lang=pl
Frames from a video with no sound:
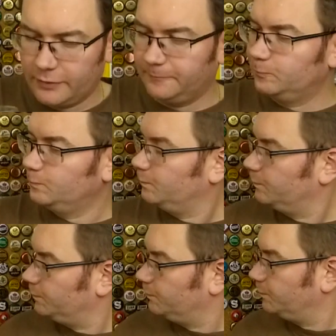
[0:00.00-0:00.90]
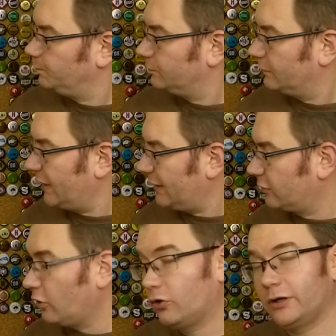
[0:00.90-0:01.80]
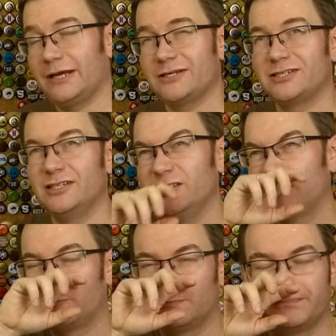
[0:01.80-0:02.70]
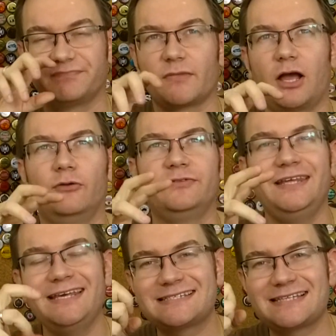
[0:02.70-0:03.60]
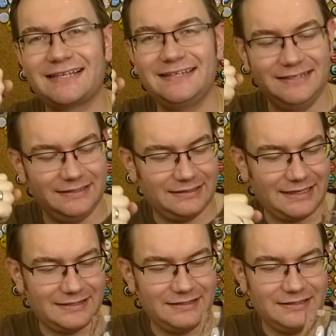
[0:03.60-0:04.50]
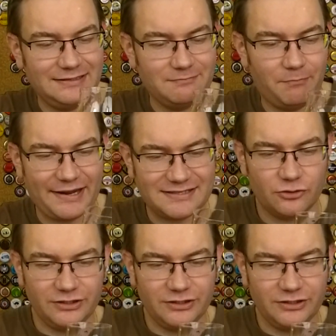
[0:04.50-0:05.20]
Mm, jak to określić, on nie jest taki, taki bardzo